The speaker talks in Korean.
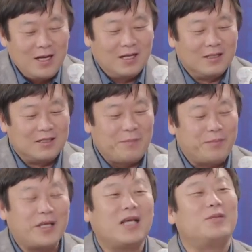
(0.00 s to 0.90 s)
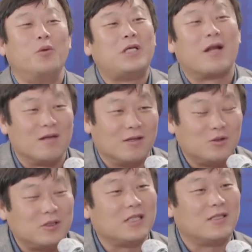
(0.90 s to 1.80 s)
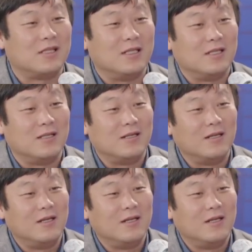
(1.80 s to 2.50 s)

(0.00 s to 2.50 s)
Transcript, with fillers: 이제 피켓이 모자라는 거예요 주최 측이 아,